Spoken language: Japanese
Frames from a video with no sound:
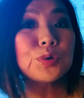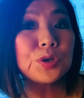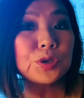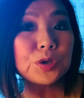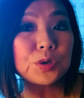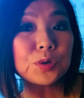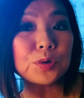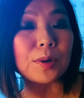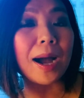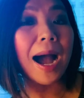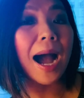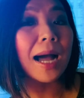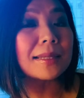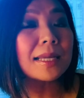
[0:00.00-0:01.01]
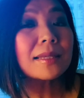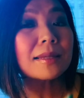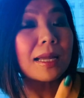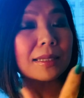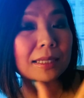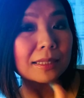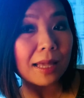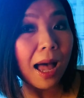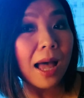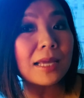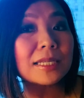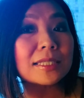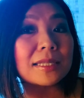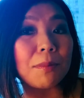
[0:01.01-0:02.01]
you あなたに
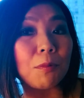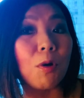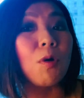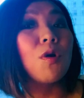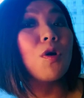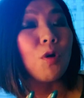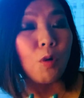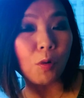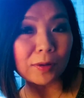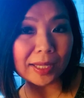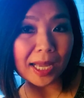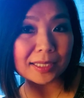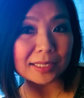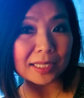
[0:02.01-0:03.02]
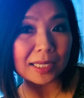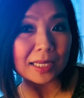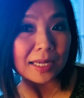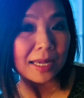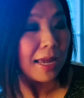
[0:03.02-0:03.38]
対しても同じ。